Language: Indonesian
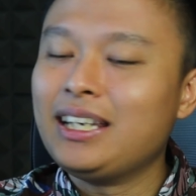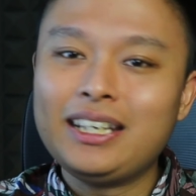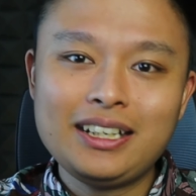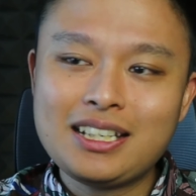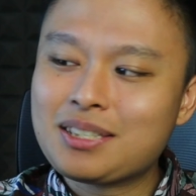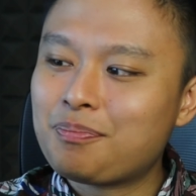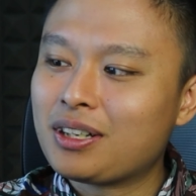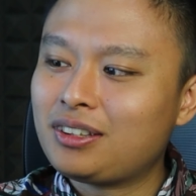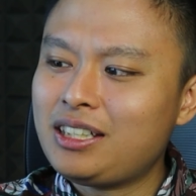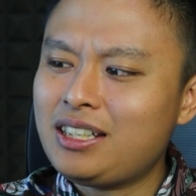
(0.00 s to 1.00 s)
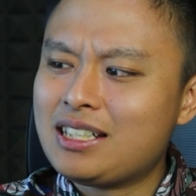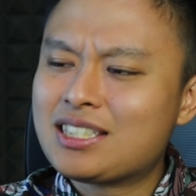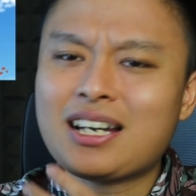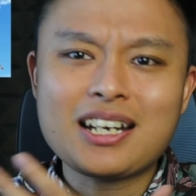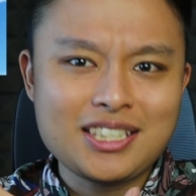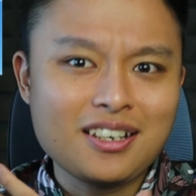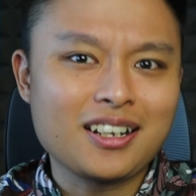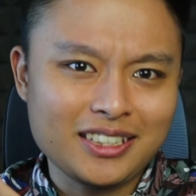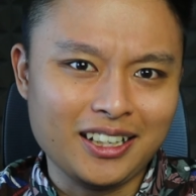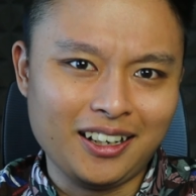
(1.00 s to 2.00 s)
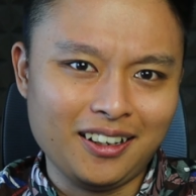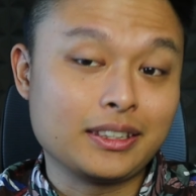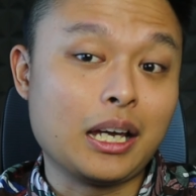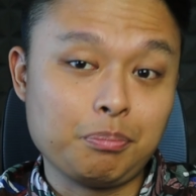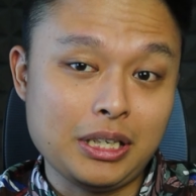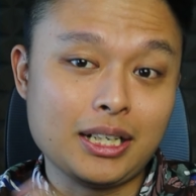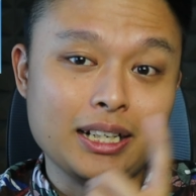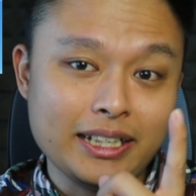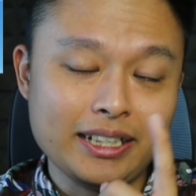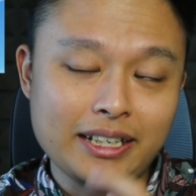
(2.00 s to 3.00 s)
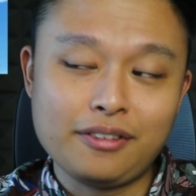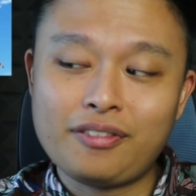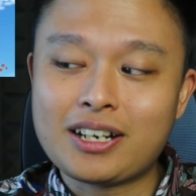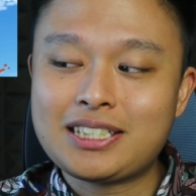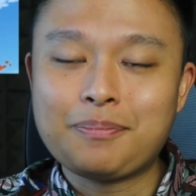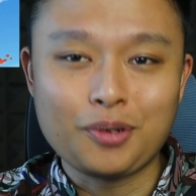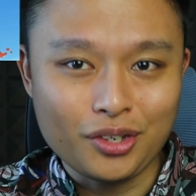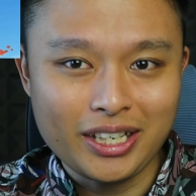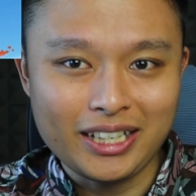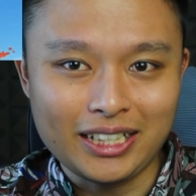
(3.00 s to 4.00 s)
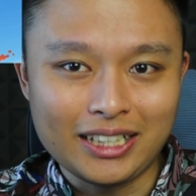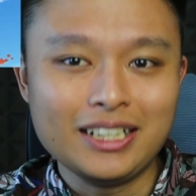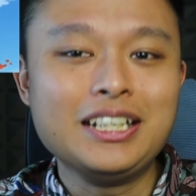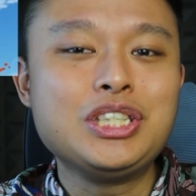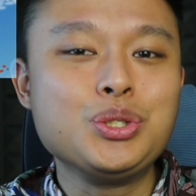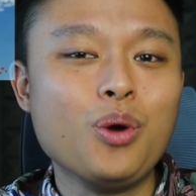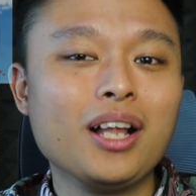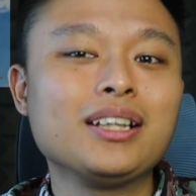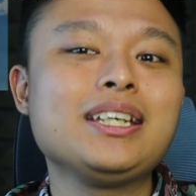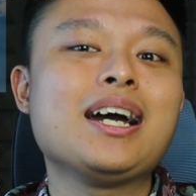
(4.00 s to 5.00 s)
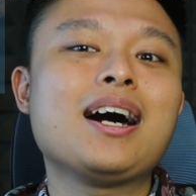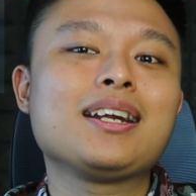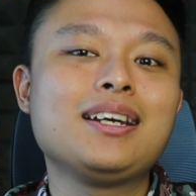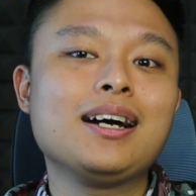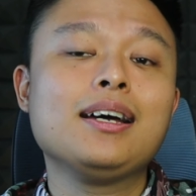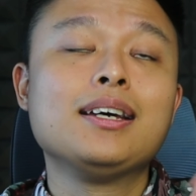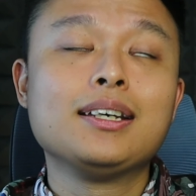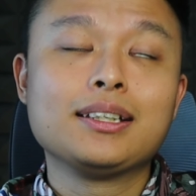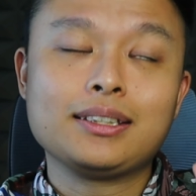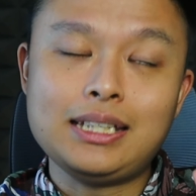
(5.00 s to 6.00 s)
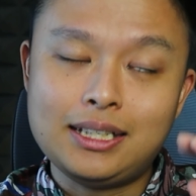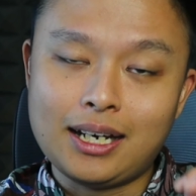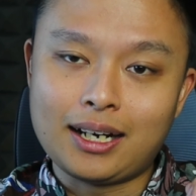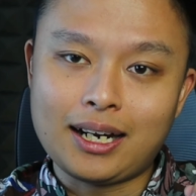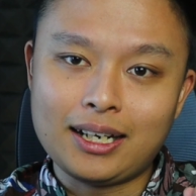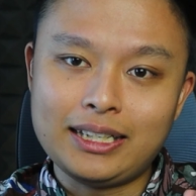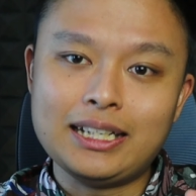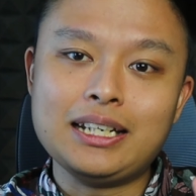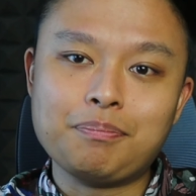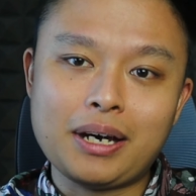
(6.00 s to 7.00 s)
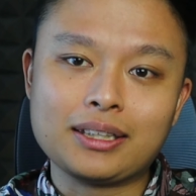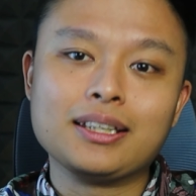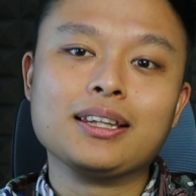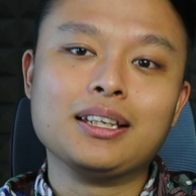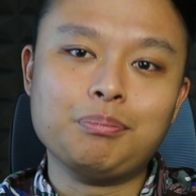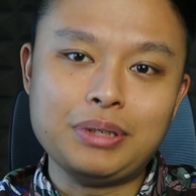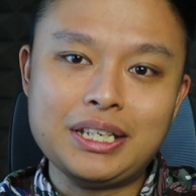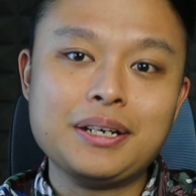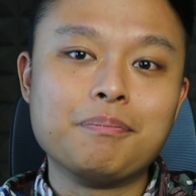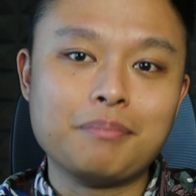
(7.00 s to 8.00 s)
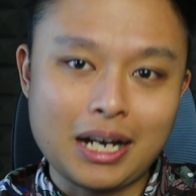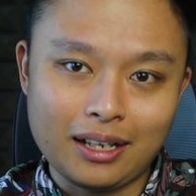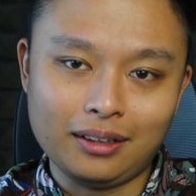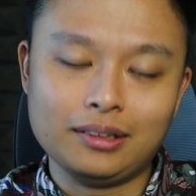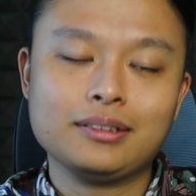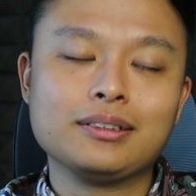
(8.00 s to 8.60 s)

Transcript: ini seperti Charizardnya. Tapi kali ini versi Pro Bitcoinnya ini dijual di harga tiga kali lipat lebih mahal.